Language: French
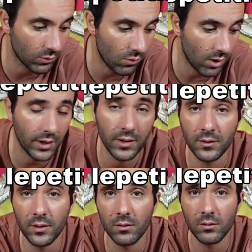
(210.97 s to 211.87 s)
voir quelle
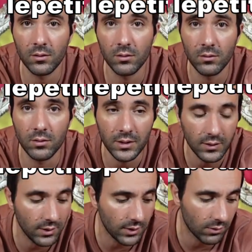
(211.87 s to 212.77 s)
était
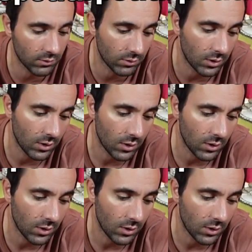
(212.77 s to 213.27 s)
l'idée euh,